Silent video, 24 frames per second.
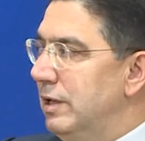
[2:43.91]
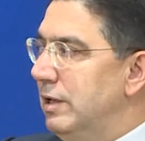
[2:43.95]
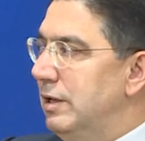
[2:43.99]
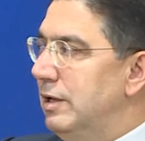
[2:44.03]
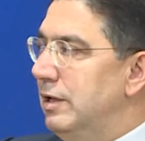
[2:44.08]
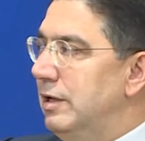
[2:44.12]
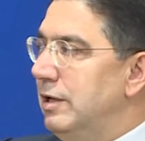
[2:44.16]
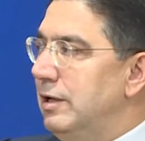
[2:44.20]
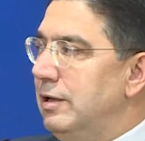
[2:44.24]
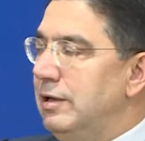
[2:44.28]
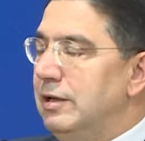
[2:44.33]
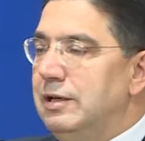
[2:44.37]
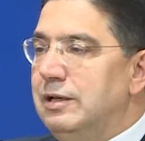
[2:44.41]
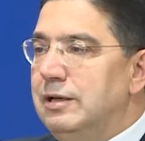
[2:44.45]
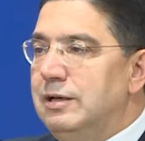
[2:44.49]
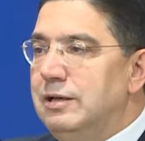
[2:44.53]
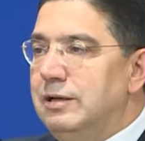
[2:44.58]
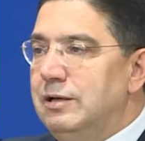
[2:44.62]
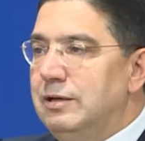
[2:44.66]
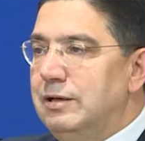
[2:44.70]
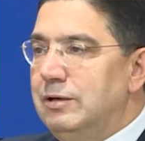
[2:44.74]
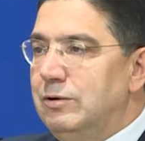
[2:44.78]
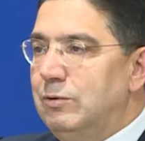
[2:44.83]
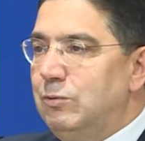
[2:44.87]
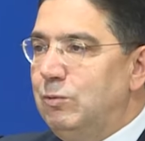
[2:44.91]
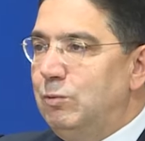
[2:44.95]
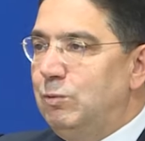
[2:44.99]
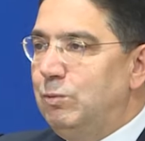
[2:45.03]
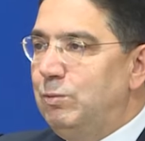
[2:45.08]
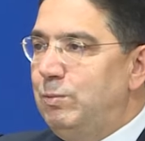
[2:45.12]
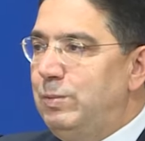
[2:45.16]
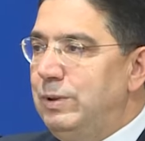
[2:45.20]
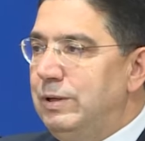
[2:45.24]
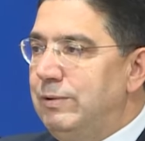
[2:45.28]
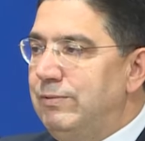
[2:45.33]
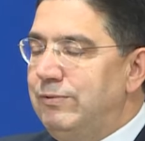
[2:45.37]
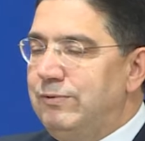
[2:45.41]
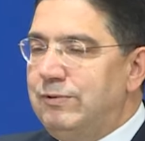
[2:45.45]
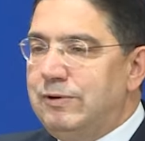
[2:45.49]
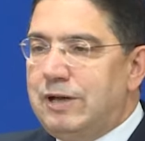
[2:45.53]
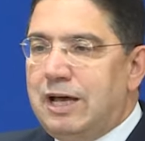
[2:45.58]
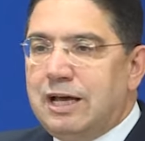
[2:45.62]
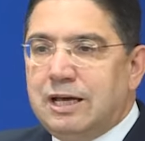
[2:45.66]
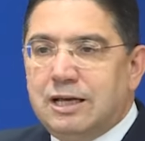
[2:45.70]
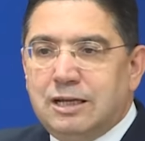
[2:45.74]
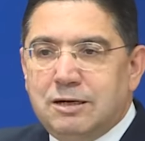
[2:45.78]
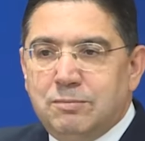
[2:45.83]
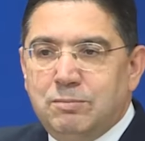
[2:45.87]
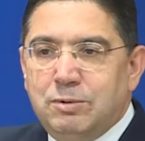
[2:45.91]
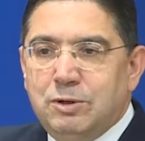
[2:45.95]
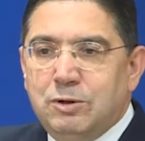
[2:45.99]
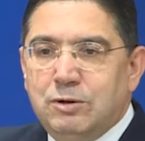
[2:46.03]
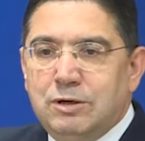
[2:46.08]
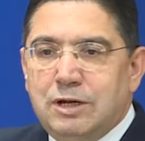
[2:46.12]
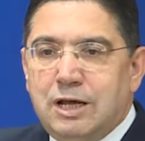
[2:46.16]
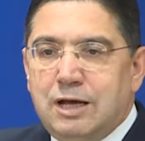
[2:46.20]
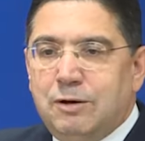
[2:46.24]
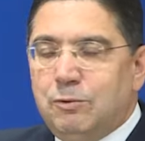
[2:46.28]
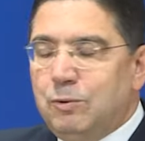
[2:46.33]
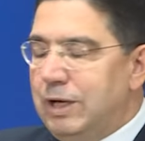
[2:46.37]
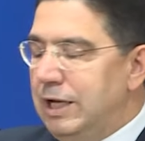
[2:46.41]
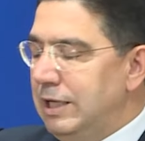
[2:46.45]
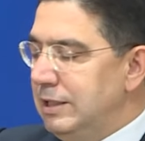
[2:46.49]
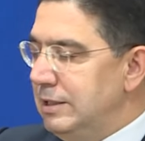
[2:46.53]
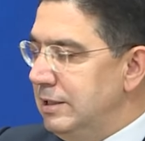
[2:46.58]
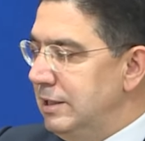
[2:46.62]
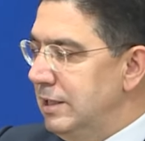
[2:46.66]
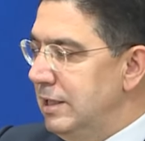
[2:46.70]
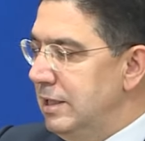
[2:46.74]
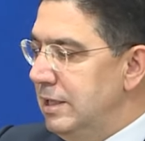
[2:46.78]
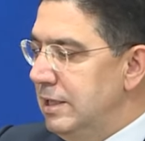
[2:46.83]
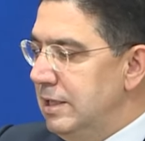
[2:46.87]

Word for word: آه، وفي اقرب الاوقات